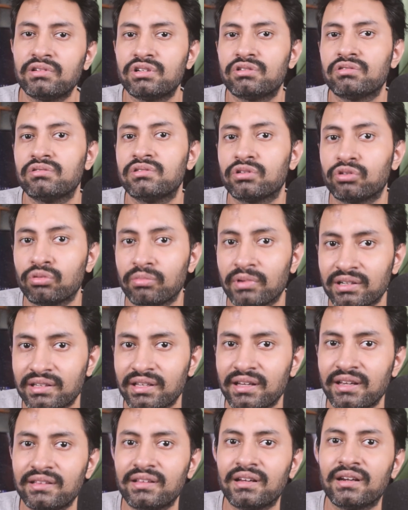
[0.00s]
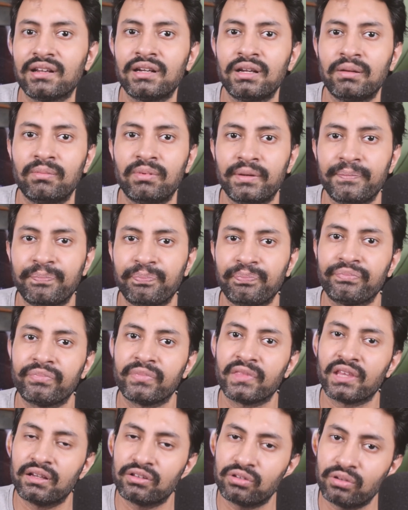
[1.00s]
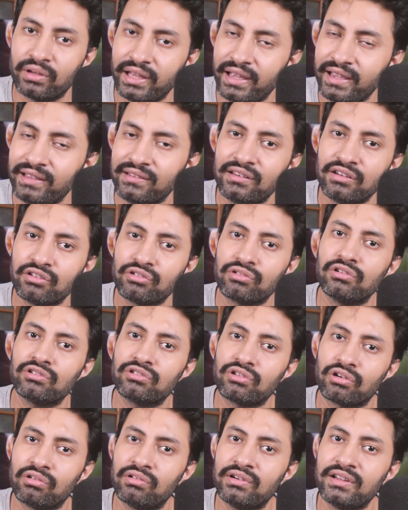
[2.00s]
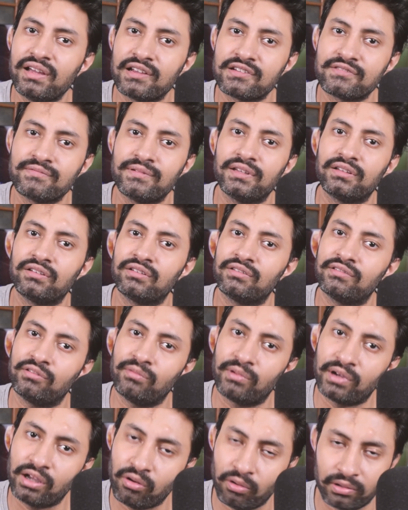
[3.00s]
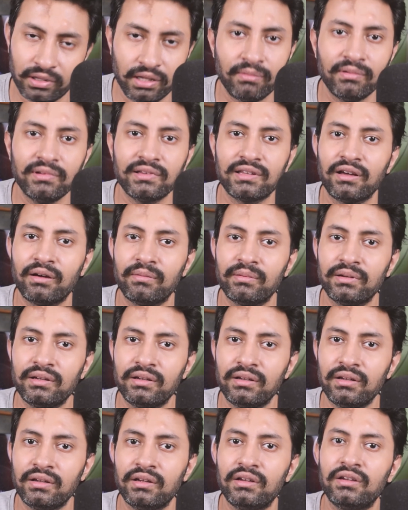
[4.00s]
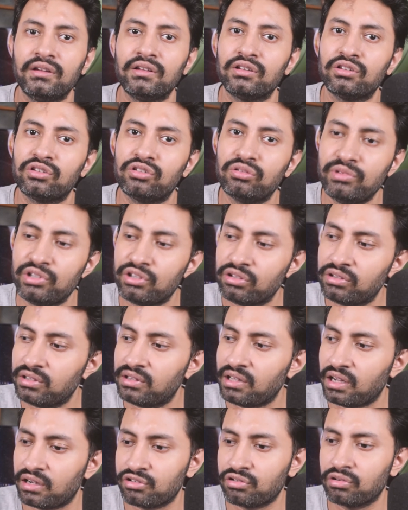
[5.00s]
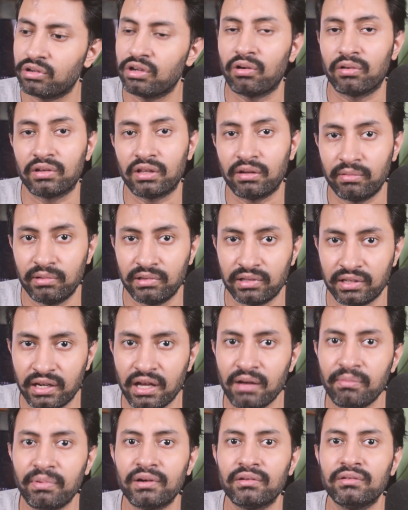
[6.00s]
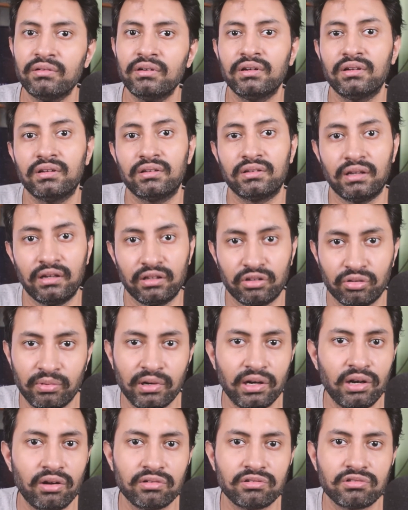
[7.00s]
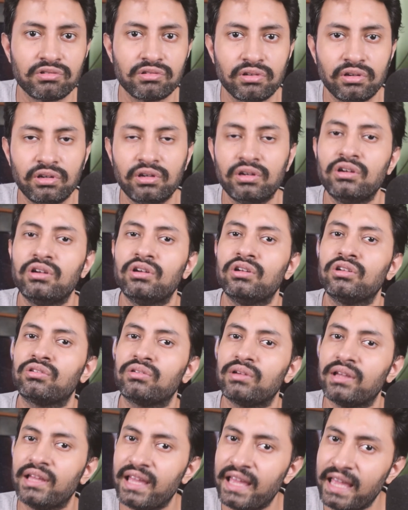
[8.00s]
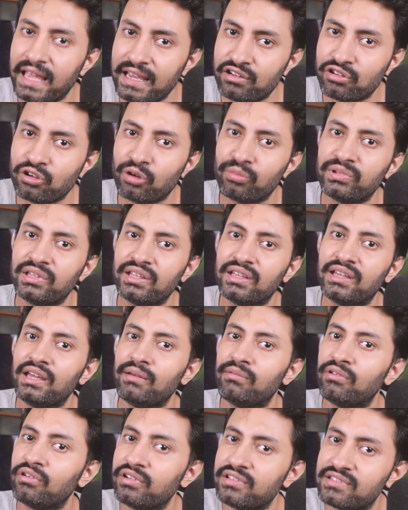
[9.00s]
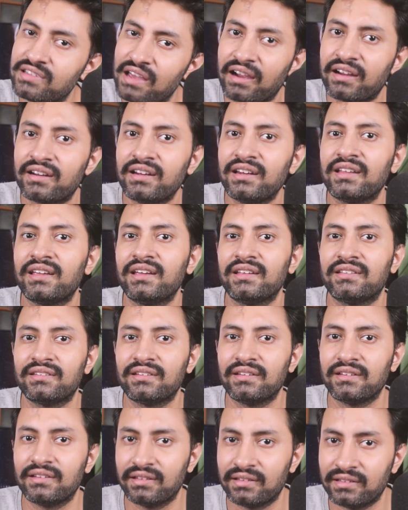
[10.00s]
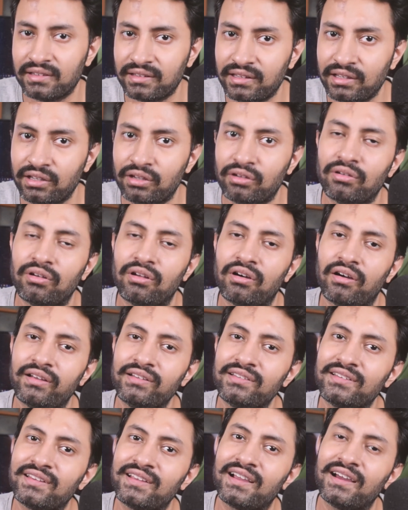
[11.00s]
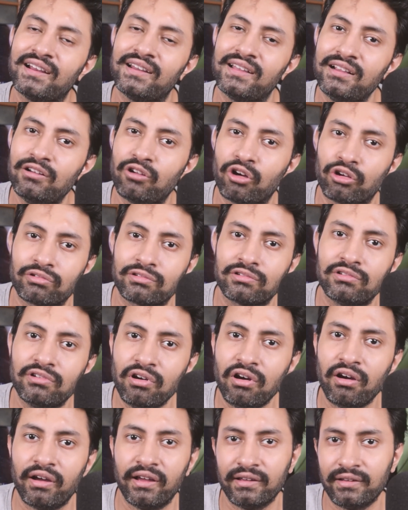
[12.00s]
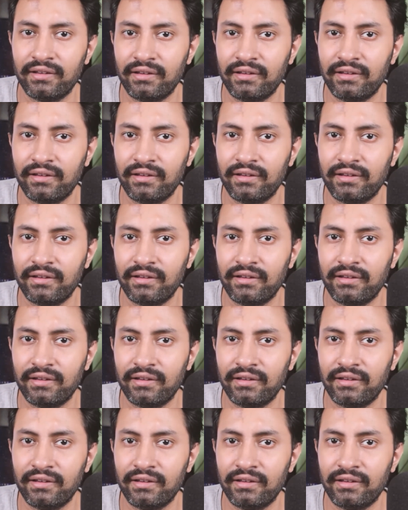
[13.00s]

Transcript: দিচ্ছ যে তোমার থেকেই তারা নেবে তো এই জিনিসগুলো যখনই আসবে তোমাকে কথা বলতে হবে তুমি যদি তার সঙ্গে কথা বলতে না পারো তাহলে তোমার লস তো এই সব দিকে এবং এই চাকরির ক্ষেত্রে যে দিকগুলো হয় সেখানেই লসগুলো হয়